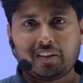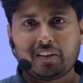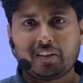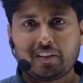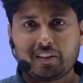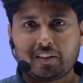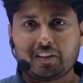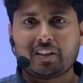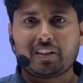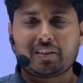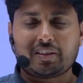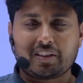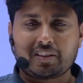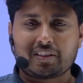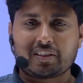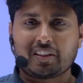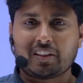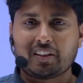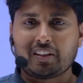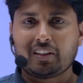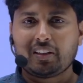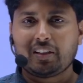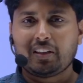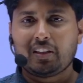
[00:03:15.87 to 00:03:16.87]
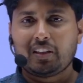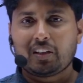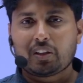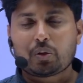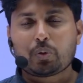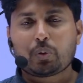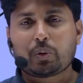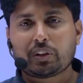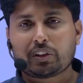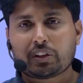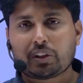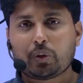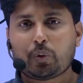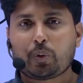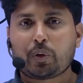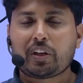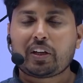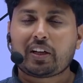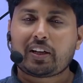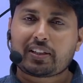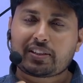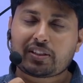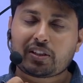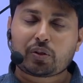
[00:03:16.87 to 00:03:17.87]
ये चीज़ है क्योंकि थ्योरी
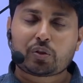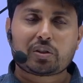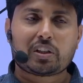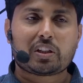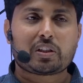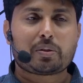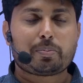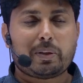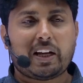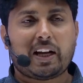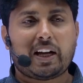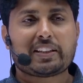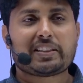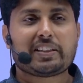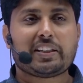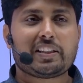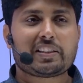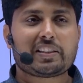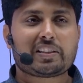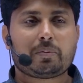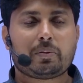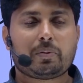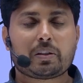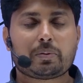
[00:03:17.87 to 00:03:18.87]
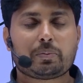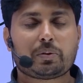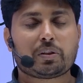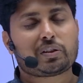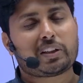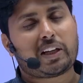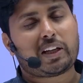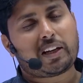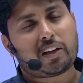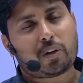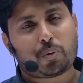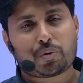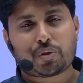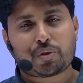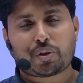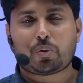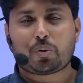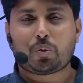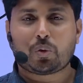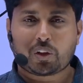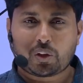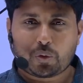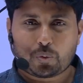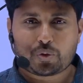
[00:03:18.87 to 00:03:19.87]
अगर सच में आ जाएगी समझ में तो सारे क्वेश्चन
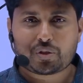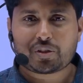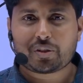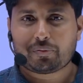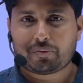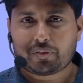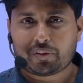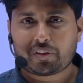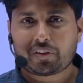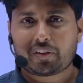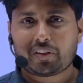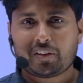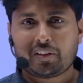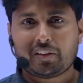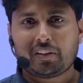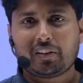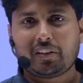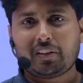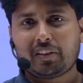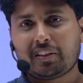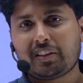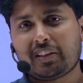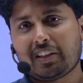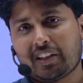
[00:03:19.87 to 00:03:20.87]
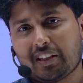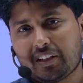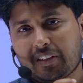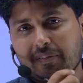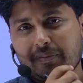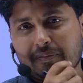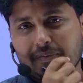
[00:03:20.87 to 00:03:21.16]
होंगे उससे फिर ये है